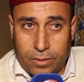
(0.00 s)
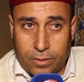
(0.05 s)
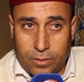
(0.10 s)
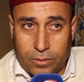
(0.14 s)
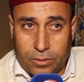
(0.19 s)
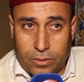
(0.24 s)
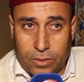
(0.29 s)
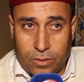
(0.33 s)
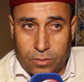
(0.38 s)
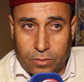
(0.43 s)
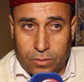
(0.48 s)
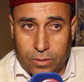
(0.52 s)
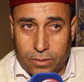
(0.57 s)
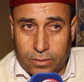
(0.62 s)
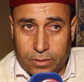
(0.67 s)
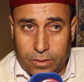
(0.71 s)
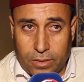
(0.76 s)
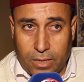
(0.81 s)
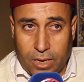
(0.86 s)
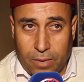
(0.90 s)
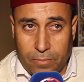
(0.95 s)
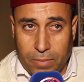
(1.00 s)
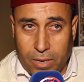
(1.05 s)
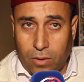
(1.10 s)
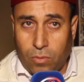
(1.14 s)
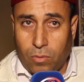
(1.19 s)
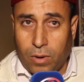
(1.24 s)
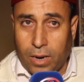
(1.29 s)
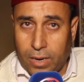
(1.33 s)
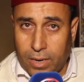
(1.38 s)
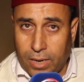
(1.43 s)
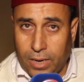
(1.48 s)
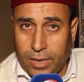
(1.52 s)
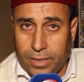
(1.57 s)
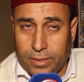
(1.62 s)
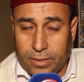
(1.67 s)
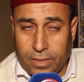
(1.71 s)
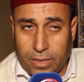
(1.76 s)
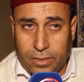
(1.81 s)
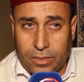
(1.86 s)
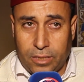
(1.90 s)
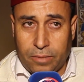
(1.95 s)
سن سنعمل على
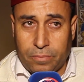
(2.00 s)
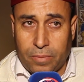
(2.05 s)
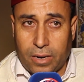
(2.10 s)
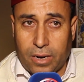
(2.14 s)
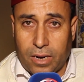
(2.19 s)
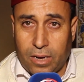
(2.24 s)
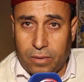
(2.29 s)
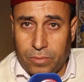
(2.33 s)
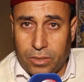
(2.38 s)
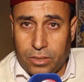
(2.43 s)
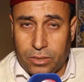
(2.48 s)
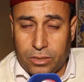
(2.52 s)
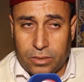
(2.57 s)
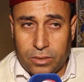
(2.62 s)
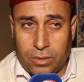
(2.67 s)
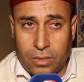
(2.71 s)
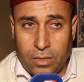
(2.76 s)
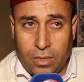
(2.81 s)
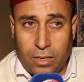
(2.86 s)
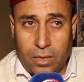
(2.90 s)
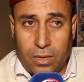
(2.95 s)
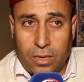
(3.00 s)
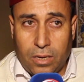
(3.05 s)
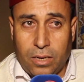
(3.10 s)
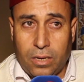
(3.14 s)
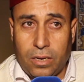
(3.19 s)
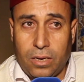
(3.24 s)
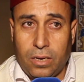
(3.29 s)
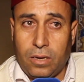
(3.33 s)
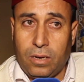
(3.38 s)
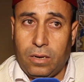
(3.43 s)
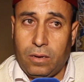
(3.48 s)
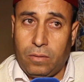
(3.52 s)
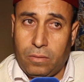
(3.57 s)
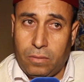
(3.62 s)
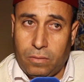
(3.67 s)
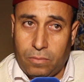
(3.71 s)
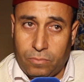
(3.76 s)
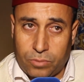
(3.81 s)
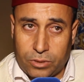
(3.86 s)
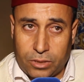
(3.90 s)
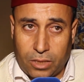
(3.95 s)
إعداد برامج
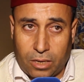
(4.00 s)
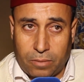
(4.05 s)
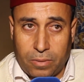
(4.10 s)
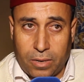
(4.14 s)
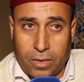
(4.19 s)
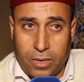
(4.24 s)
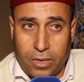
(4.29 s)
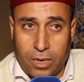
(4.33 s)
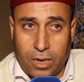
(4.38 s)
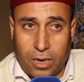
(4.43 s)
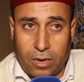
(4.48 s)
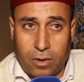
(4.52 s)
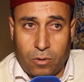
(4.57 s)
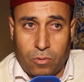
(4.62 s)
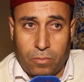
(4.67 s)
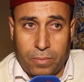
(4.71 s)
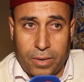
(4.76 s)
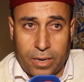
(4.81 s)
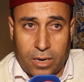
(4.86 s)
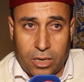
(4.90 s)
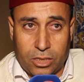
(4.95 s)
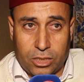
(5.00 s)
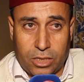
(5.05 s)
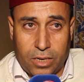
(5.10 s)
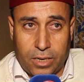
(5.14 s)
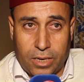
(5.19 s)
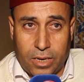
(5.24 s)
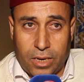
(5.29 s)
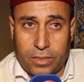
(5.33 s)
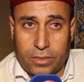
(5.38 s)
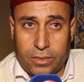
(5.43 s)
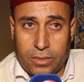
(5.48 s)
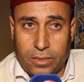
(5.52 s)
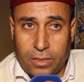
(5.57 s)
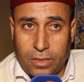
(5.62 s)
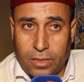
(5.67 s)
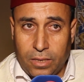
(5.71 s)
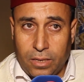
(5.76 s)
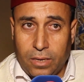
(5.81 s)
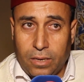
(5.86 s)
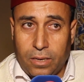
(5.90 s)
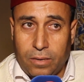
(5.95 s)
آه، مستقبلية ومهرجانات
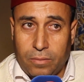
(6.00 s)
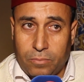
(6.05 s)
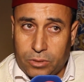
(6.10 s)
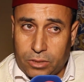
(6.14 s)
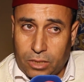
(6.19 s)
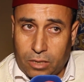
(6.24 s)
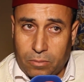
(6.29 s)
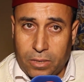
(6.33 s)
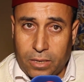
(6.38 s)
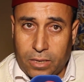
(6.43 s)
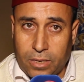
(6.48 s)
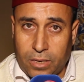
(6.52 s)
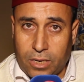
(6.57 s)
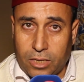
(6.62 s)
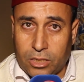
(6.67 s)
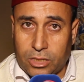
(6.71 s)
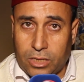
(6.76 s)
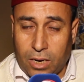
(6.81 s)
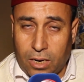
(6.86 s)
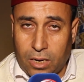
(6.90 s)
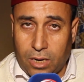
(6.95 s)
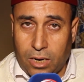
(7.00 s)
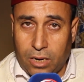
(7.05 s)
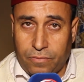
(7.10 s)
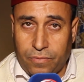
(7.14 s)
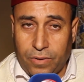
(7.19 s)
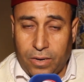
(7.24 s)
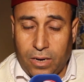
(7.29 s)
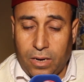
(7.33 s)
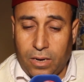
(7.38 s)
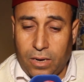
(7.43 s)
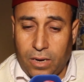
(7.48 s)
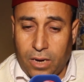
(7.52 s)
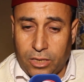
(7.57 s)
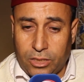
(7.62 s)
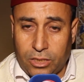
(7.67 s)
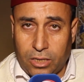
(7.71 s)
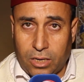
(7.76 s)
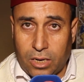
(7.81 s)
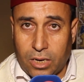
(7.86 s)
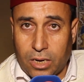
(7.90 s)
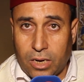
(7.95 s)
مستقبلي كذلك ان شاء الله في
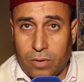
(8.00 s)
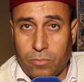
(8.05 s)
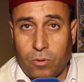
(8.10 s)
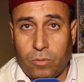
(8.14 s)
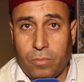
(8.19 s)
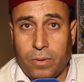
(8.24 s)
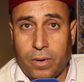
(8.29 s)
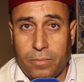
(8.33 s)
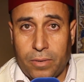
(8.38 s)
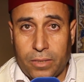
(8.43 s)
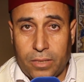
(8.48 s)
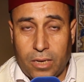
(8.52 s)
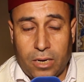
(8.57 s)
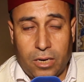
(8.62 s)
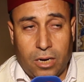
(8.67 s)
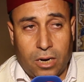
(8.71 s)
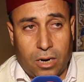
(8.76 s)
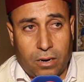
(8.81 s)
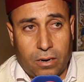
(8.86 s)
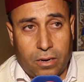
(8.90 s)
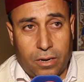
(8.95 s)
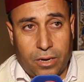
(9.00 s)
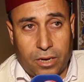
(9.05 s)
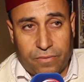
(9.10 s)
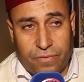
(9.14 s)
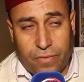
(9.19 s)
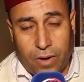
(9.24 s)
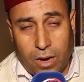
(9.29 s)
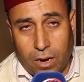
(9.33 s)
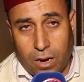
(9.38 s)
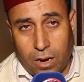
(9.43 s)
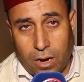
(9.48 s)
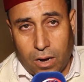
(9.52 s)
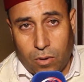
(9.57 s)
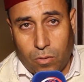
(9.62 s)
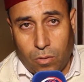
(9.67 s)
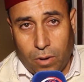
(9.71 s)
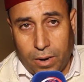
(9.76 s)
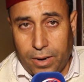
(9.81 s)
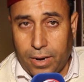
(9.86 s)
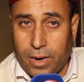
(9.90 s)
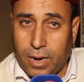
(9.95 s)
العاجل القريب وبعد ان يرفع
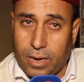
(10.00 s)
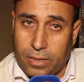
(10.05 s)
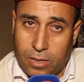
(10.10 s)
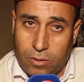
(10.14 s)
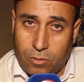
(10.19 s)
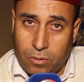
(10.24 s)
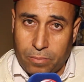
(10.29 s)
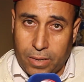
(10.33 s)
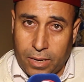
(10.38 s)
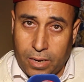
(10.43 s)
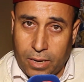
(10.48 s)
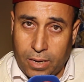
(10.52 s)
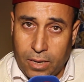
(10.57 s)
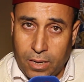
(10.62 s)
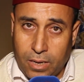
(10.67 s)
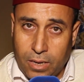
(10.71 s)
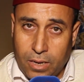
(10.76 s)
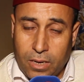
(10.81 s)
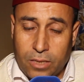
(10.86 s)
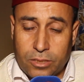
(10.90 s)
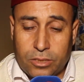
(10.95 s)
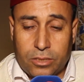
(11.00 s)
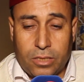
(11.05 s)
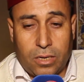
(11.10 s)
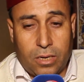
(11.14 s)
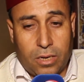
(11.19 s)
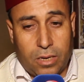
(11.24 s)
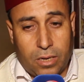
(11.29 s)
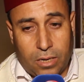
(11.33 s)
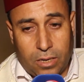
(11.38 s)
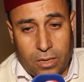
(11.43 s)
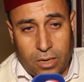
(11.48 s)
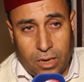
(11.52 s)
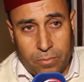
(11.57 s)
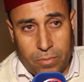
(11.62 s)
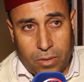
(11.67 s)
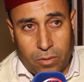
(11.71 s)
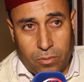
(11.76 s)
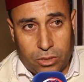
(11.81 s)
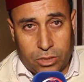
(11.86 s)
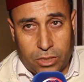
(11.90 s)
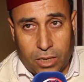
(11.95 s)
الله عنا هذا الوباء
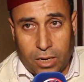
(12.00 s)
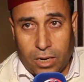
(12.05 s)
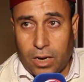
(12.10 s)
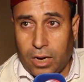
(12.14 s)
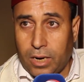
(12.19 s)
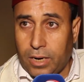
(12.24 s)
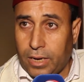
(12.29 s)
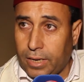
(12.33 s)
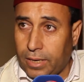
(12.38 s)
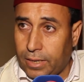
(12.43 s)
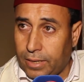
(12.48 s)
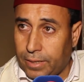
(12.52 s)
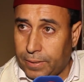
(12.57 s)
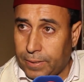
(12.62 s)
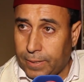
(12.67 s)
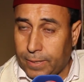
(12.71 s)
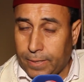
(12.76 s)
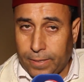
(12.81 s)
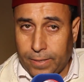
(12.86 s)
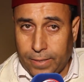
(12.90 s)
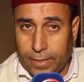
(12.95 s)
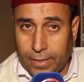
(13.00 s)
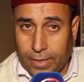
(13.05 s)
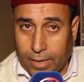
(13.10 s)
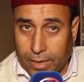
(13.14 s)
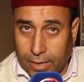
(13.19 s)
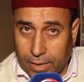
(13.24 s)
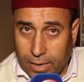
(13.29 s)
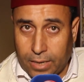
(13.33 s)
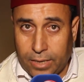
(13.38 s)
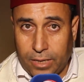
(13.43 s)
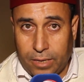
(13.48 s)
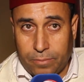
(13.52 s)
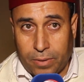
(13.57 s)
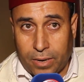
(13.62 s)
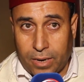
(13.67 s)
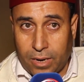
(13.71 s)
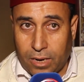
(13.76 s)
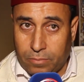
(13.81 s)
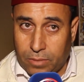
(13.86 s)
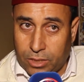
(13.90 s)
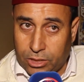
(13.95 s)
سنعمل ان شاء الله على اقرار
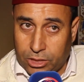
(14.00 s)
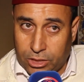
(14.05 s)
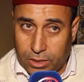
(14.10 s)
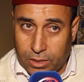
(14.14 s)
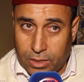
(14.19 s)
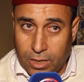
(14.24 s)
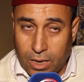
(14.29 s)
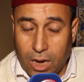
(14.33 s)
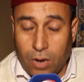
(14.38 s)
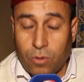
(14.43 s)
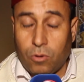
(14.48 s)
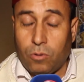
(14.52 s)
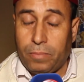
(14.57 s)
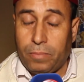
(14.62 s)
برنامج او